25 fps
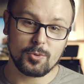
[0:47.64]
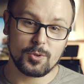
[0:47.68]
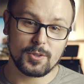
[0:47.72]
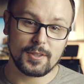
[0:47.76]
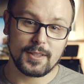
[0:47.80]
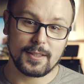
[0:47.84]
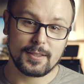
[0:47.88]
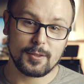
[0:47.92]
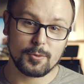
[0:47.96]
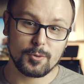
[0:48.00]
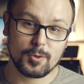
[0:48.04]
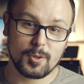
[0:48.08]
którzy
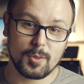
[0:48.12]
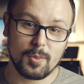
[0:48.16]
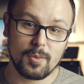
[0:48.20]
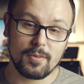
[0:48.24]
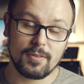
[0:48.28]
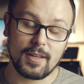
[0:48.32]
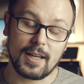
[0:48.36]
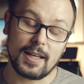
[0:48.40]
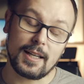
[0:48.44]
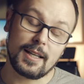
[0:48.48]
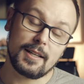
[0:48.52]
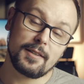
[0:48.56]

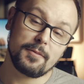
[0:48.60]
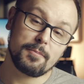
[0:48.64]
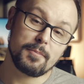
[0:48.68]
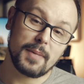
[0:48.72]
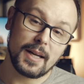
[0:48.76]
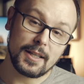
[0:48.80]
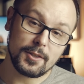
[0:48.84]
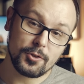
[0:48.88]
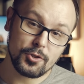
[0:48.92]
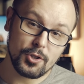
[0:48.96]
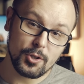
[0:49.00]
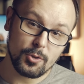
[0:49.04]
zasubskrybowali.
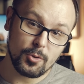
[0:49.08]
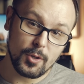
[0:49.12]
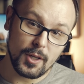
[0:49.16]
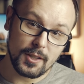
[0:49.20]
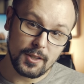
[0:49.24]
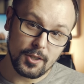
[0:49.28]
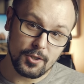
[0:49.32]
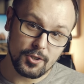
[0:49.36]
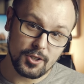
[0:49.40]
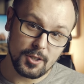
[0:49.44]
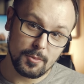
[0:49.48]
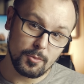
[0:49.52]
Bardzo
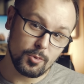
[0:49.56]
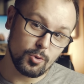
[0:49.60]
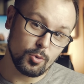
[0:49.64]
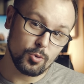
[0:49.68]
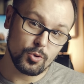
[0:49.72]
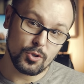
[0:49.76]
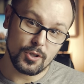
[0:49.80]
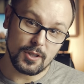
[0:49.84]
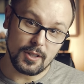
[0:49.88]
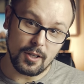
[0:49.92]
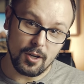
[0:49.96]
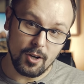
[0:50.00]
dziękuję też tym,
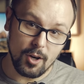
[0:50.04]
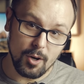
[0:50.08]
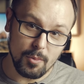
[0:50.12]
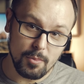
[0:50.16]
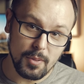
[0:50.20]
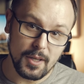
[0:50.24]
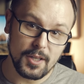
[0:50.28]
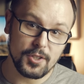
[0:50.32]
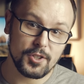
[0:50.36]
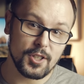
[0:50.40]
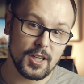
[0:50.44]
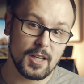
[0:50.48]
którzy
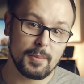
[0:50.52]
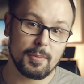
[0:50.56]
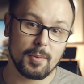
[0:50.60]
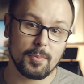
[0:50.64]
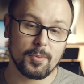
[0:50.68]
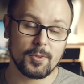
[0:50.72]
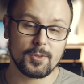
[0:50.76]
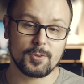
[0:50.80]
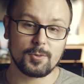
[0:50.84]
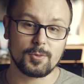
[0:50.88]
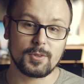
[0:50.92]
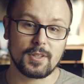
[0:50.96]
obejrzeli po
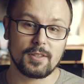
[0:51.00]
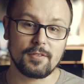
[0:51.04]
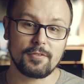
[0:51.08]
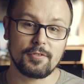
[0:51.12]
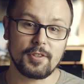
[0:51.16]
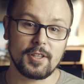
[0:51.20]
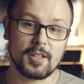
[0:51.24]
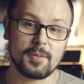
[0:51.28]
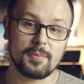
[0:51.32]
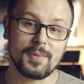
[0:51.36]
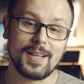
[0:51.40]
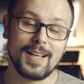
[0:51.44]
prostu ten
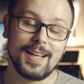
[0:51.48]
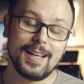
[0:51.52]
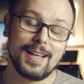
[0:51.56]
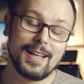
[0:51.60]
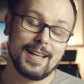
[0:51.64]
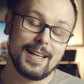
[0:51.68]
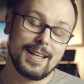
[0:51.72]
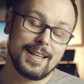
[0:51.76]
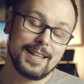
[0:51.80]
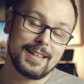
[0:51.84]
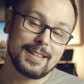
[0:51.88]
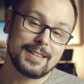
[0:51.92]
film
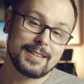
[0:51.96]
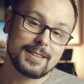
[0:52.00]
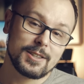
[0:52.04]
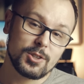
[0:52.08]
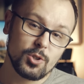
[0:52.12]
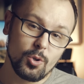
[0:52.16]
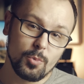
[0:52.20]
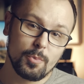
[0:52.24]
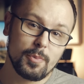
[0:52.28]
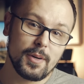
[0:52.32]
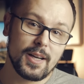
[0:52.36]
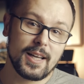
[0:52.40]

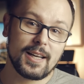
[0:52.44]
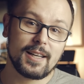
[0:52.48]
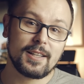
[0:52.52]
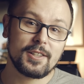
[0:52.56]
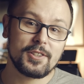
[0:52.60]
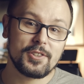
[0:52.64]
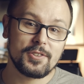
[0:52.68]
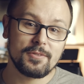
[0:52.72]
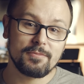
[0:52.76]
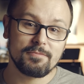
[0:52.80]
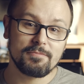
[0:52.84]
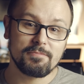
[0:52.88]

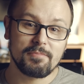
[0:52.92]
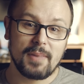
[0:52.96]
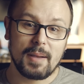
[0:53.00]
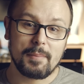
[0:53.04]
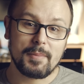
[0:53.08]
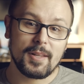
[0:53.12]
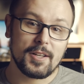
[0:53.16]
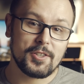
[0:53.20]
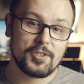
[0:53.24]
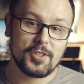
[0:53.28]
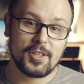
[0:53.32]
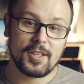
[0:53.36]
super.
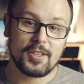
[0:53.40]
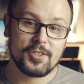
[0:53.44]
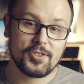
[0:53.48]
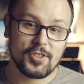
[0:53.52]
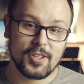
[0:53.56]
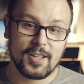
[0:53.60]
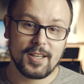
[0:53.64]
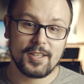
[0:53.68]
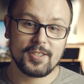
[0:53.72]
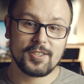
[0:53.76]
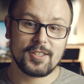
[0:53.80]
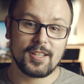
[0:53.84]
Mam nadzieję,
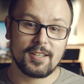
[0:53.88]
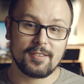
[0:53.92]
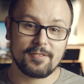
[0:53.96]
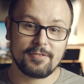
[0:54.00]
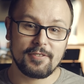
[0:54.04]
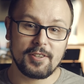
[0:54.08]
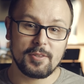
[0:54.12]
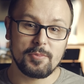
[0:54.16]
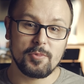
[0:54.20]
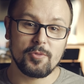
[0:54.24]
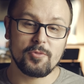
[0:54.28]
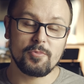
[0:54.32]
że reszta
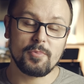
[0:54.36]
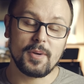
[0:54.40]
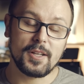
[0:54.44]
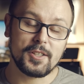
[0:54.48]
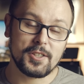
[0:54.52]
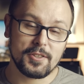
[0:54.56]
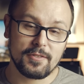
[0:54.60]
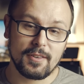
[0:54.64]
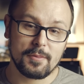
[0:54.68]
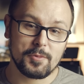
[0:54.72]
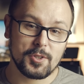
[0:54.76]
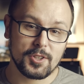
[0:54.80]
filmów
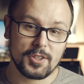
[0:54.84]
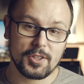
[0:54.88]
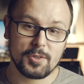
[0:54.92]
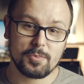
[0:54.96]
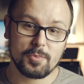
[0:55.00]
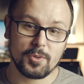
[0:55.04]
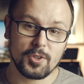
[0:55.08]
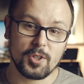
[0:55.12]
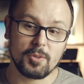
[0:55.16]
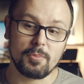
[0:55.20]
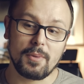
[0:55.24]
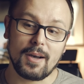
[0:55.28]
będzie Wam się też
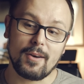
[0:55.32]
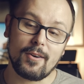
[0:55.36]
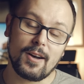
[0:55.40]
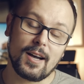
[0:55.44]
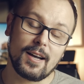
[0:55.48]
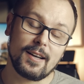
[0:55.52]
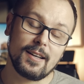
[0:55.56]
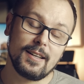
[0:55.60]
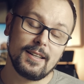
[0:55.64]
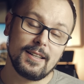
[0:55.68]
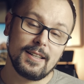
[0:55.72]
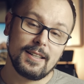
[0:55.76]

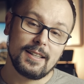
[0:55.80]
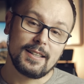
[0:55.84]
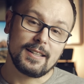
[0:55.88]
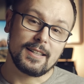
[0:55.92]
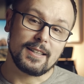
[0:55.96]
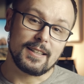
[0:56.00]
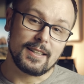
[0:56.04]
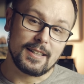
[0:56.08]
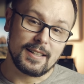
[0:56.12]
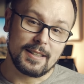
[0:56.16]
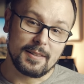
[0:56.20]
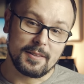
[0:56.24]
podobała.
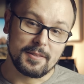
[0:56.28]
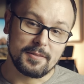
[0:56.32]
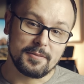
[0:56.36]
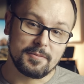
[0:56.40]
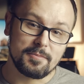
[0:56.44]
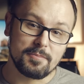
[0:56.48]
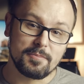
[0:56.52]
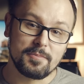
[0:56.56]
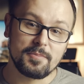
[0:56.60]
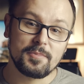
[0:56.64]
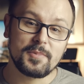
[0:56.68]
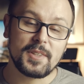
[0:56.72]
E,
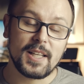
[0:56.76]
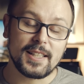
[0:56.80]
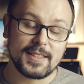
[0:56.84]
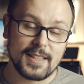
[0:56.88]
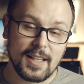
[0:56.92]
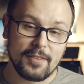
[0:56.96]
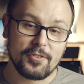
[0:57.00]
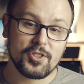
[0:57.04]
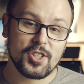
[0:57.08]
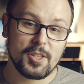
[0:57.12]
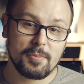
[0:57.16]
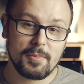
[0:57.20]
nie
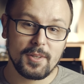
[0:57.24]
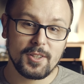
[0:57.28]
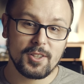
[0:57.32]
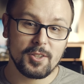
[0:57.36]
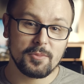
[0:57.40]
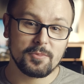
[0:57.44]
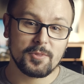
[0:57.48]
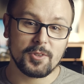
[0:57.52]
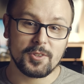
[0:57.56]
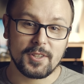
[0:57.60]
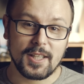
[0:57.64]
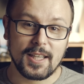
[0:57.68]
zawsze
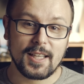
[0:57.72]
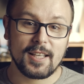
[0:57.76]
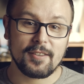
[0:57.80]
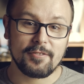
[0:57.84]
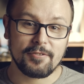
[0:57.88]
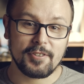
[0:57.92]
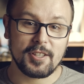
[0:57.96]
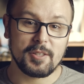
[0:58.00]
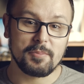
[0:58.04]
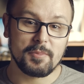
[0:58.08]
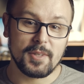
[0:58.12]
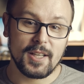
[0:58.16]
będą to takie
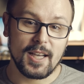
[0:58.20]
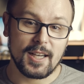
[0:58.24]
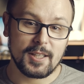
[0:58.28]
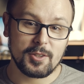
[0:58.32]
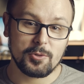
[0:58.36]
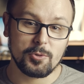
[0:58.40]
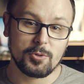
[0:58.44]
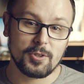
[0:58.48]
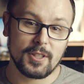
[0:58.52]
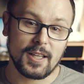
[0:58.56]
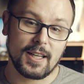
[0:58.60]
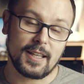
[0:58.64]
filmy jak
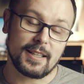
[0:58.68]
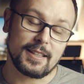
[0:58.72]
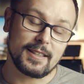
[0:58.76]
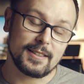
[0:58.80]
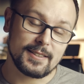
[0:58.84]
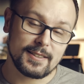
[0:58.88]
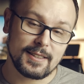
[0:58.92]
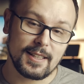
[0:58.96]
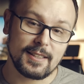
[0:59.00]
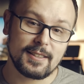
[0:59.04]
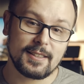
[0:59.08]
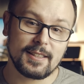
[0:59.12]
tutaj,
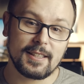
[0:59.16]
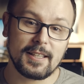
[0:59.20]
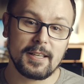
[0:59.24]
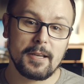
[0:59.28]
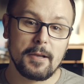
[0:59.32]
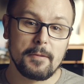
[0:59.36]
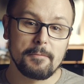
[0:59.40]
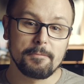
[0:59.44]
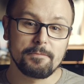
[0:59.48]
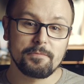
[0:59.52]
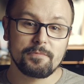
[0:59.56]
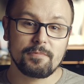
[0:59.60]
niestety.
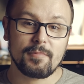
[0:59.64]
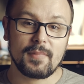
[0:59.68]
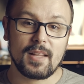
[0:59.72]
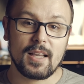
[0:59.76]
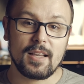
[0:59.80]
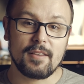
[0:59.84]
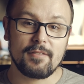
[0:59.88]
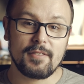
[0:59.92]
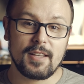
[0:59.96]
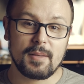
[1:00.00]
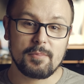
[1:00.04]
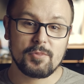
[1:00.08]

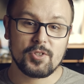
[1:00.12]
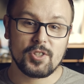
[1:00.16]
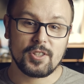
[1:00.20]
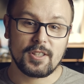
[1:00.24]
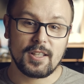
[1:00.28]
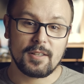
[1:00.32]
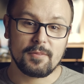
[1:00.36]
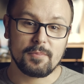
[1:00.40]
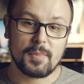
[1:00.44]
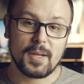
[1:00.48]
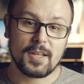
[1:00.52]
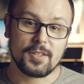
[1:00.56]
E, wiem, że
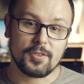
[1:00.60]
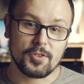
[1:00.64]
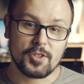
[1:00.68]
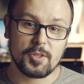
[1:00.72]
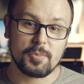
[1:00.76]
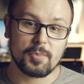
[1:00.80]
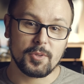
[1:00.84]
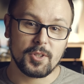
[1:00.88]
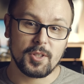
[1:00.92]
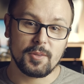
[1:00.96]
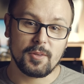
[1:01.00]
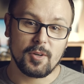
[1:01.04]
ten bardzo
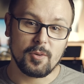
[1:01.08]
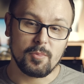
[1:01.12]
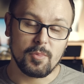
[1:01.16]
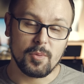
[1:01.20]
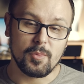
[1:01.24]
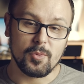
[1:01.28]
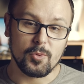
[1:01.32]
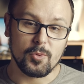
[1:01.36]
się podobał, bo